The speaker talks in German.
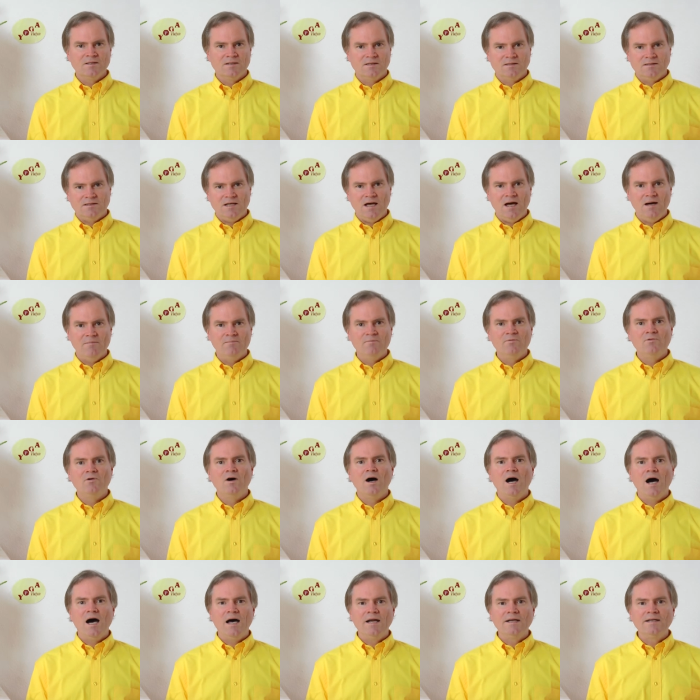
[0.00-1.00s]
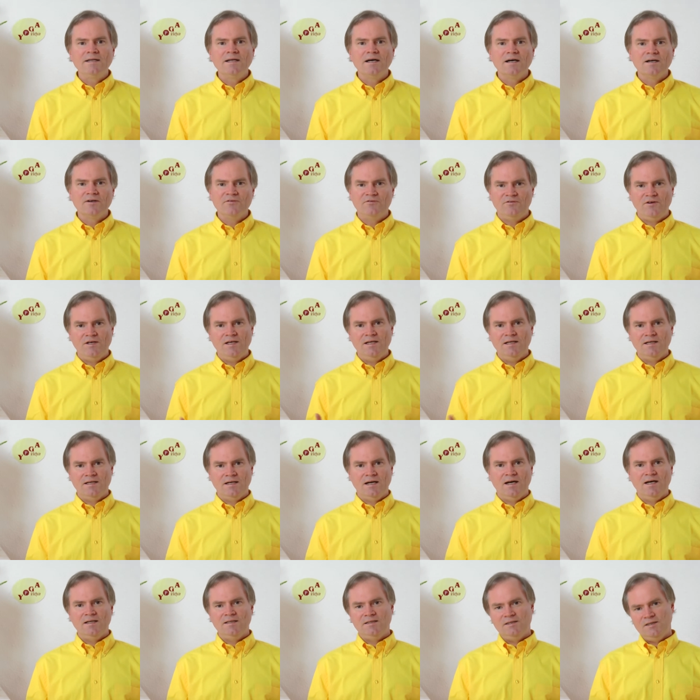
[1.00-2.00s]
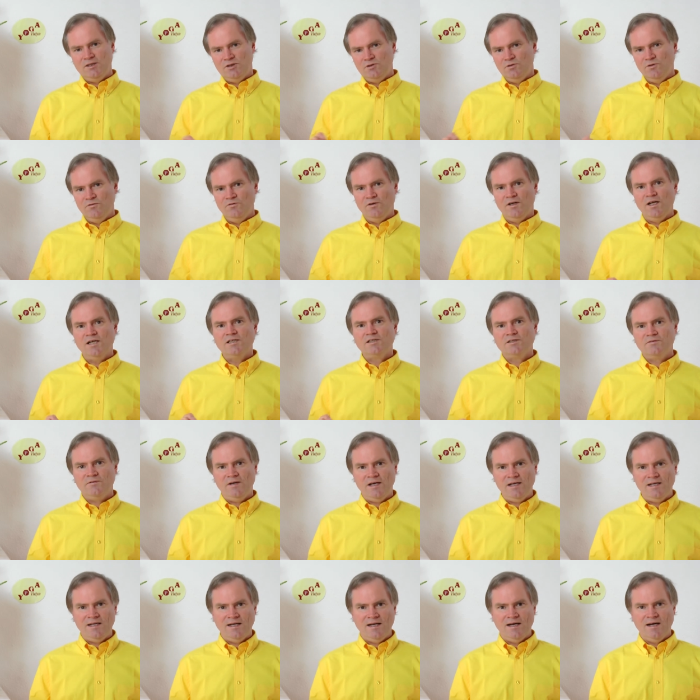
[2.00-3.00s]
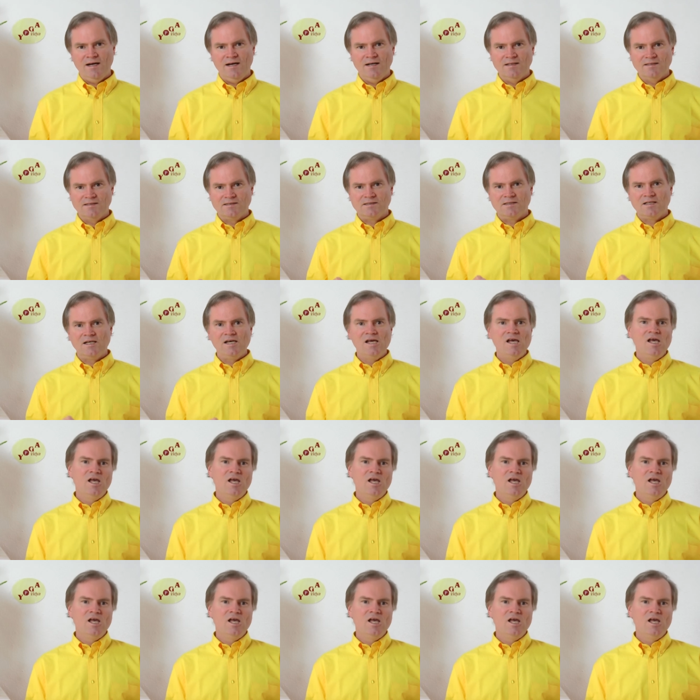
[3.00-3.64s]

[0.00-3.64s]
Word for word: Sie haben nur andere Fähigkeiten, die du vielleicht weniger hast.